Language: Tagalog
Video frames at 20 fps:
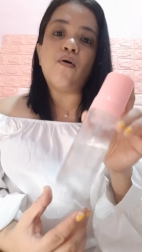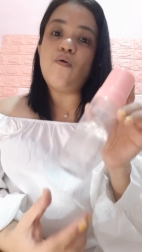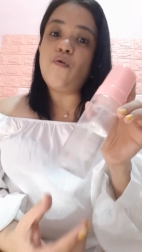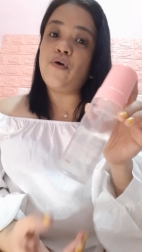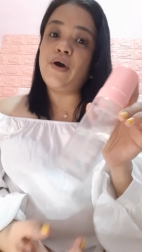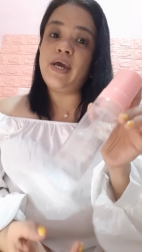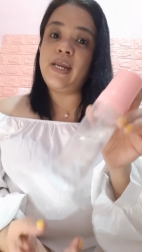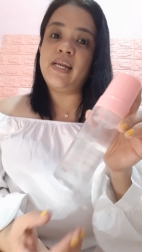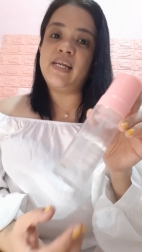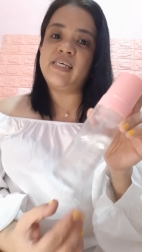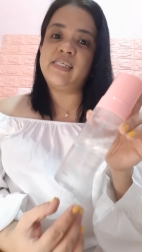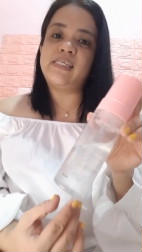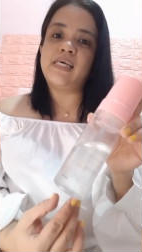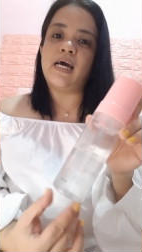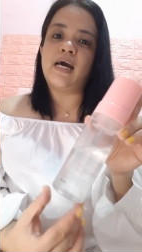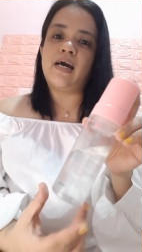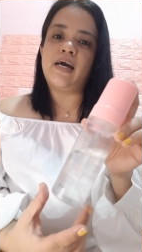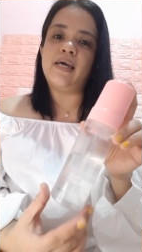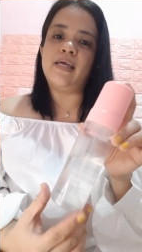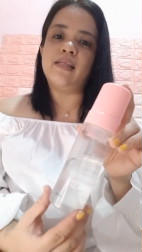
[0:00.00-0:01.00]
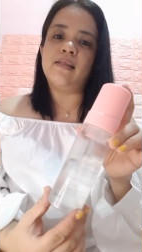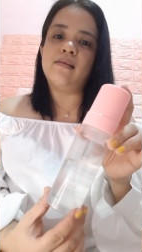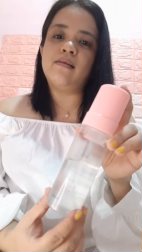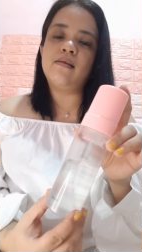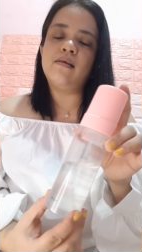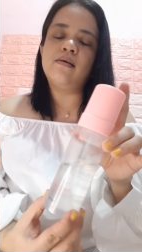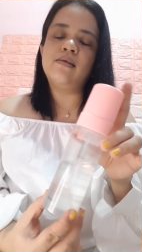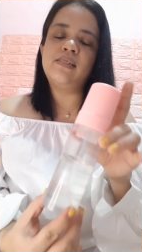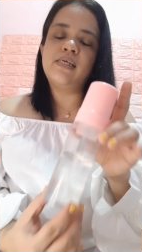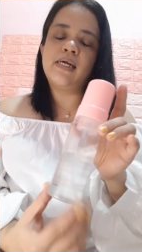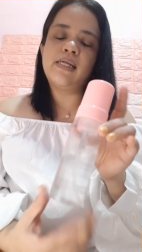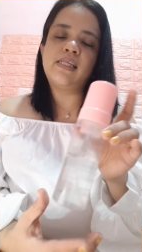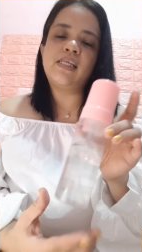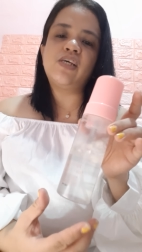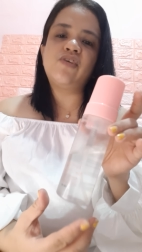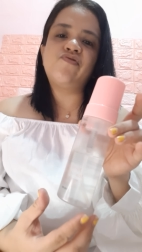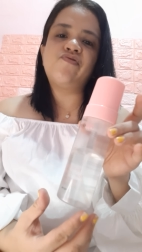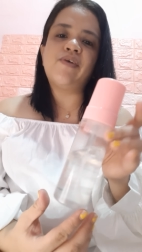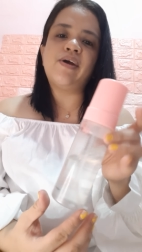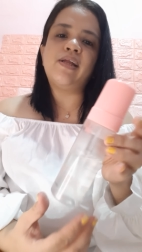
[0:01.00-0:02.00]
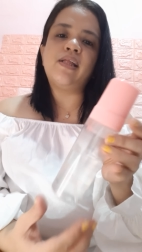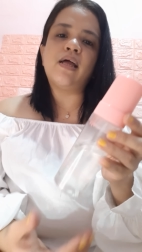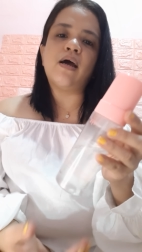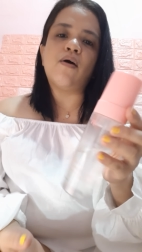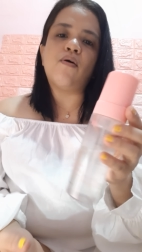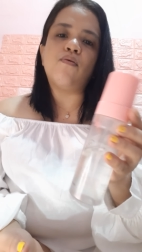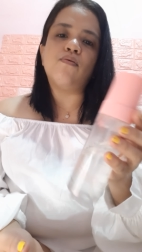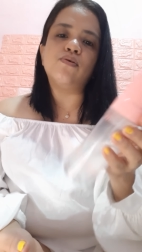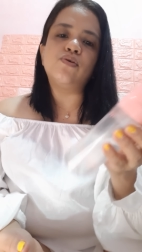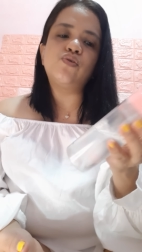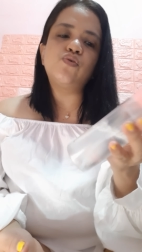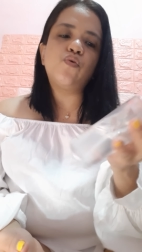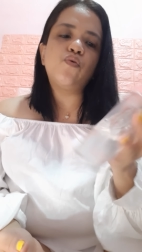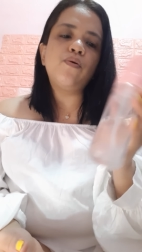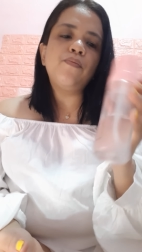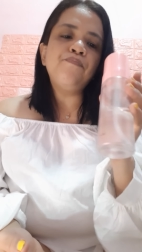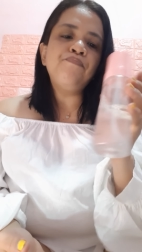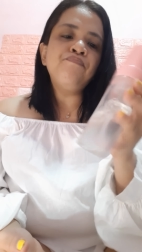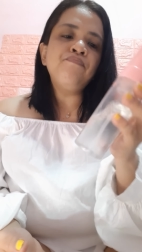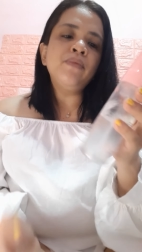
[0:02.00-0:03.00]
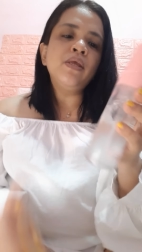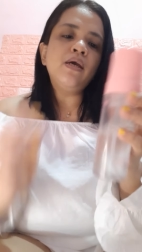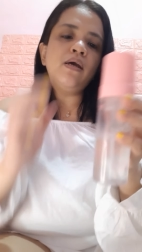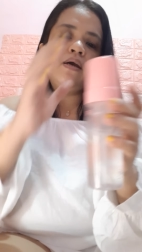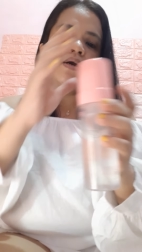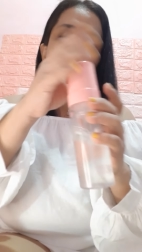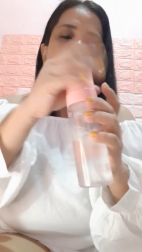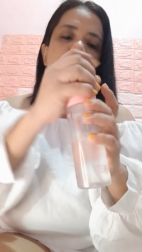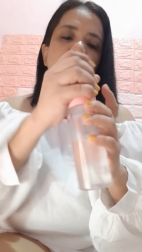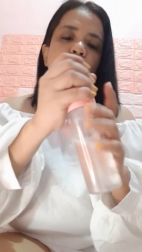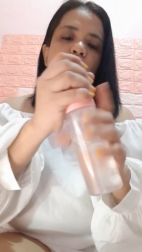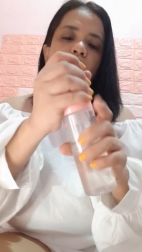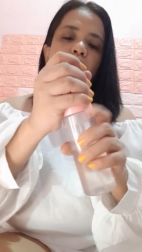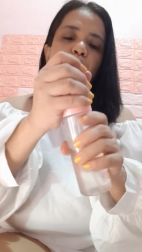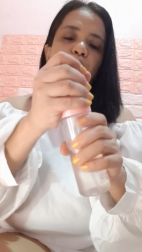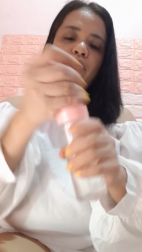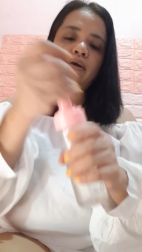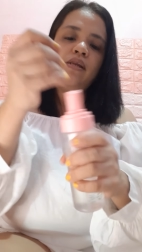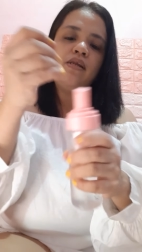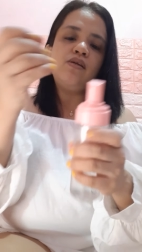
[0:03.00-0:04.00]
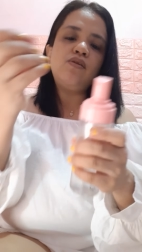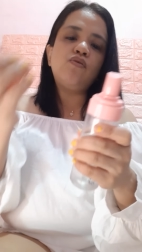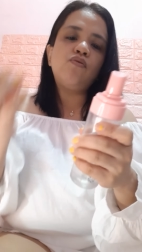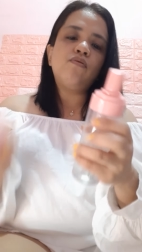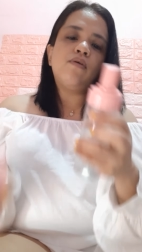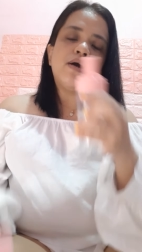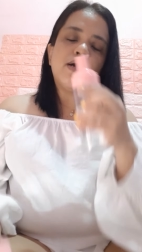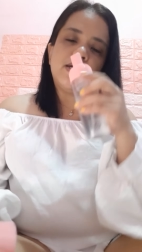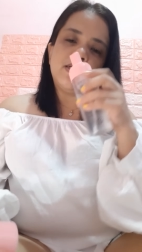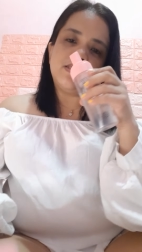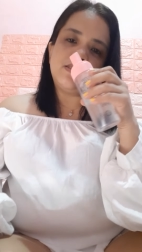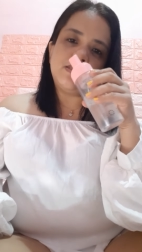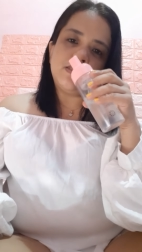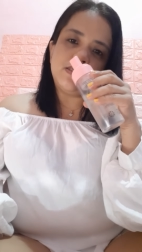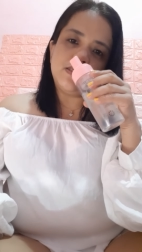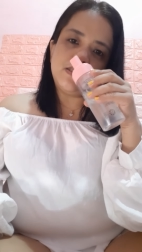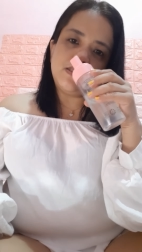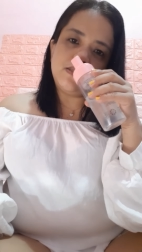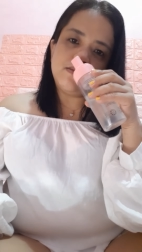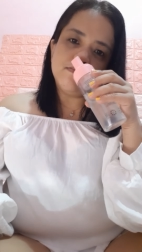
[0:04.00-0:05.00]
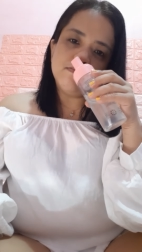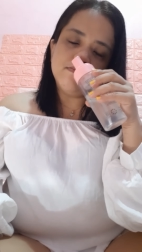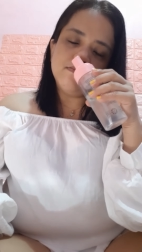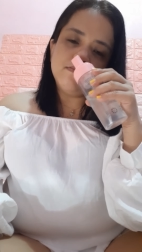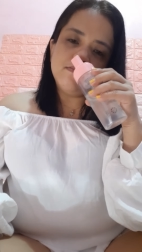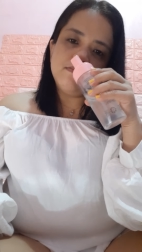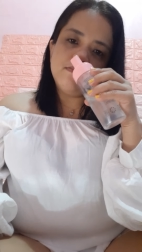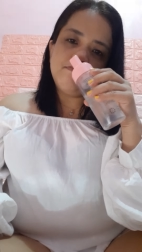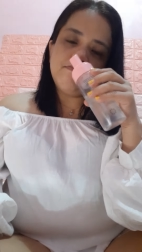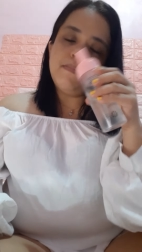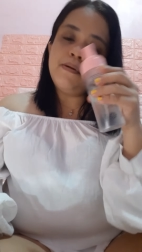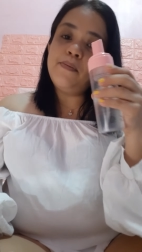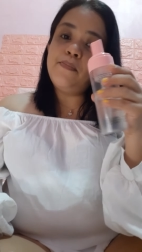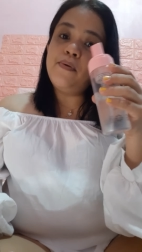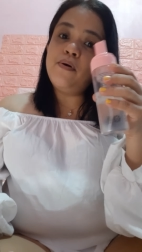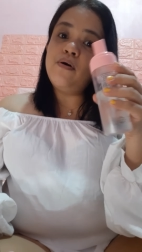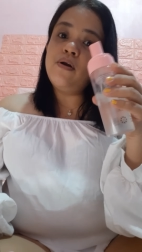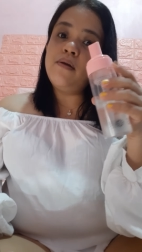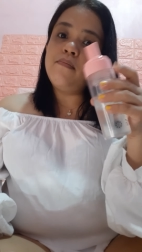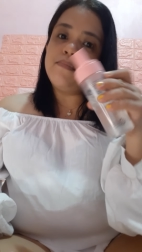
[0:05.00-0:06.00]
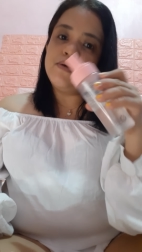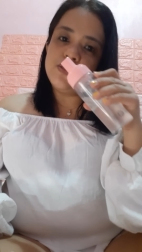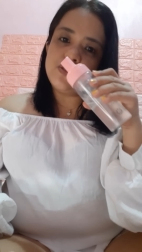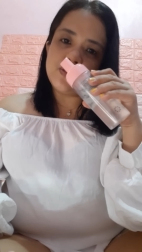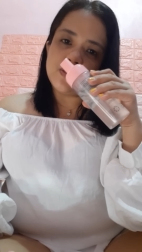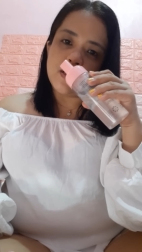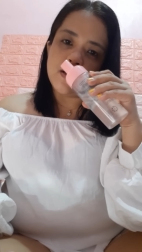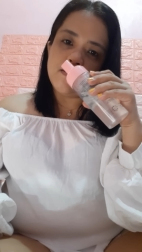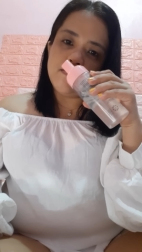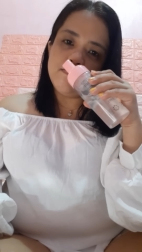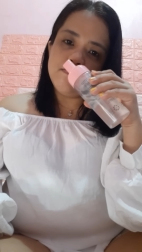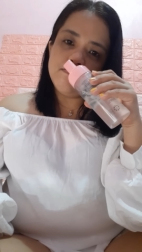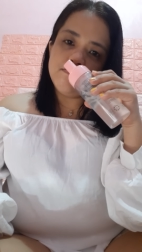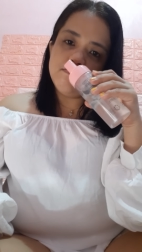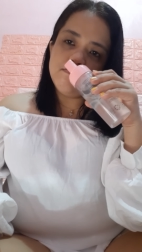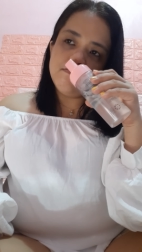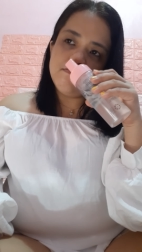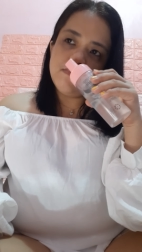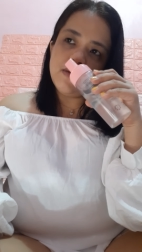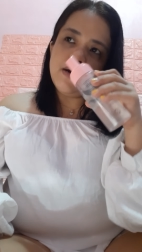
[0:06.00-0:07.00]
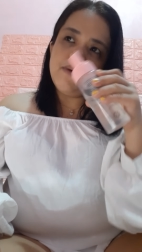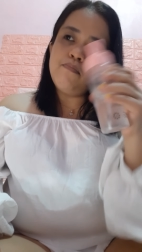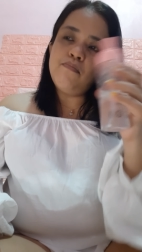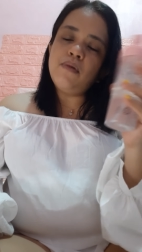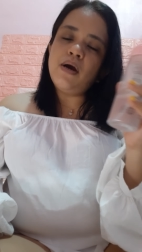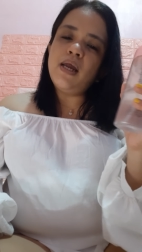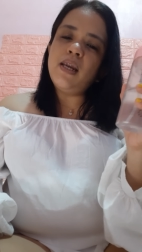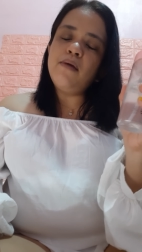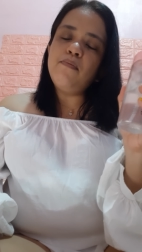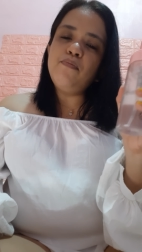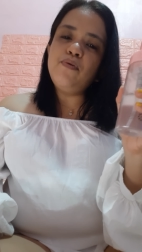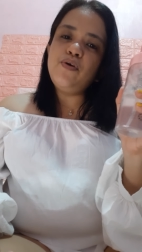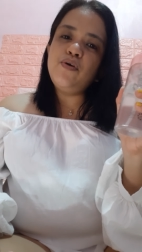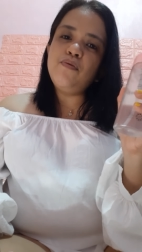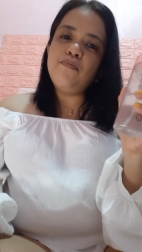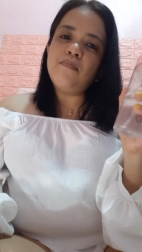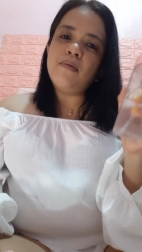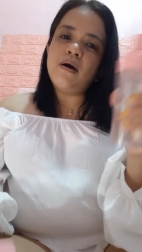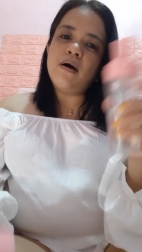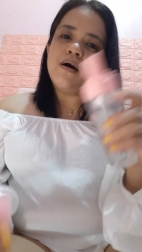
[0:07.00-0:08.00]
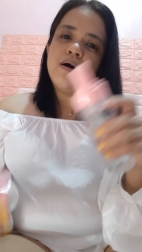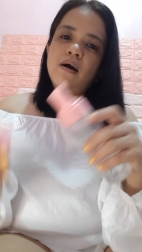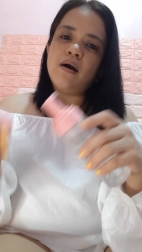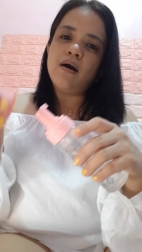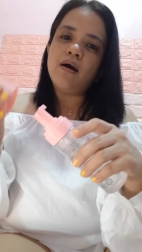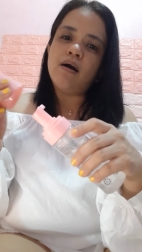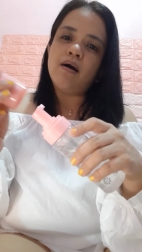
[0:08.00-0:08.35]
okay na sa akin satisfied na ako so yung amoy nito guys is mabango naman siya um, alam mo yung mga